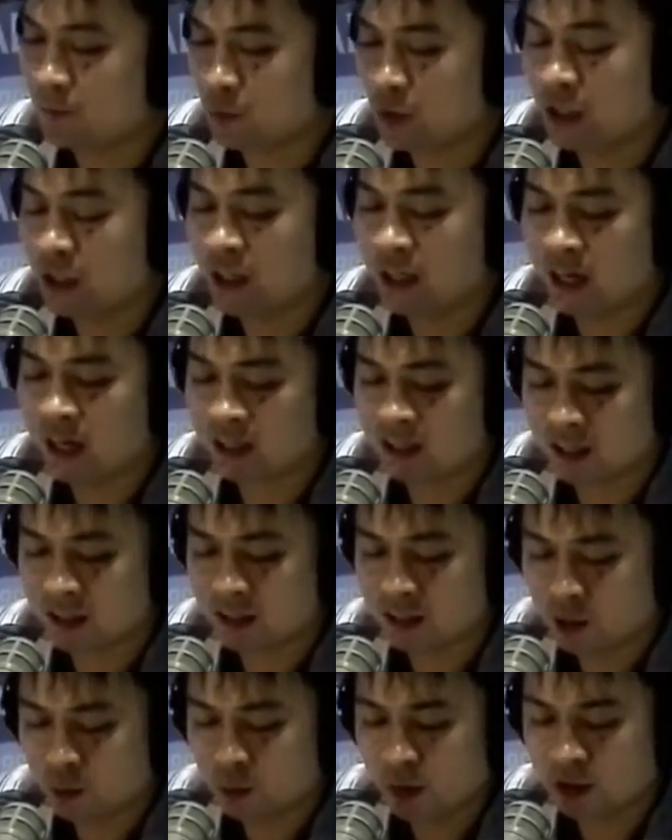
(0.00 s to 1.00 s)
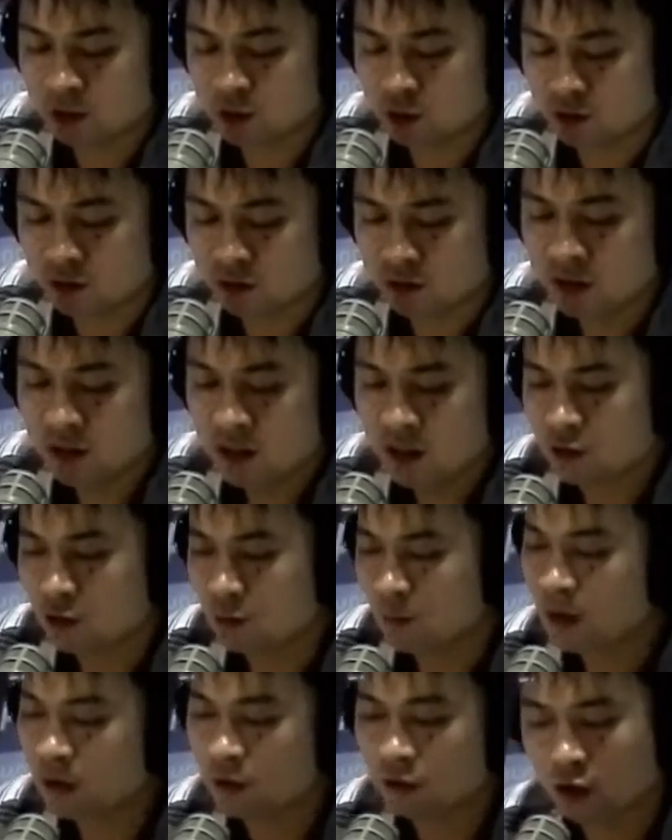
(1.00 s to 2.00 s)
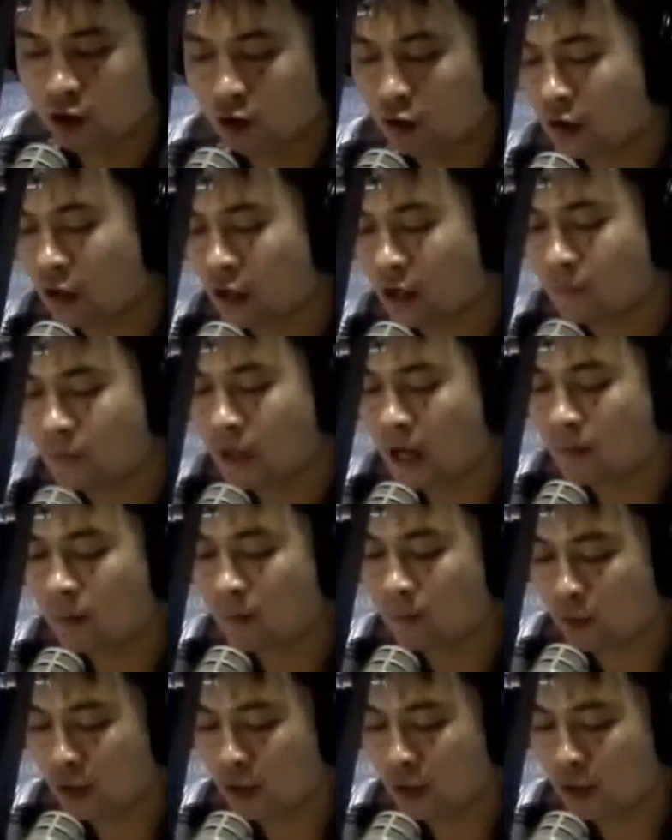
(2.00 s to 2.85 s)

pwede natin gawin tong kung meron kayong karamdaman,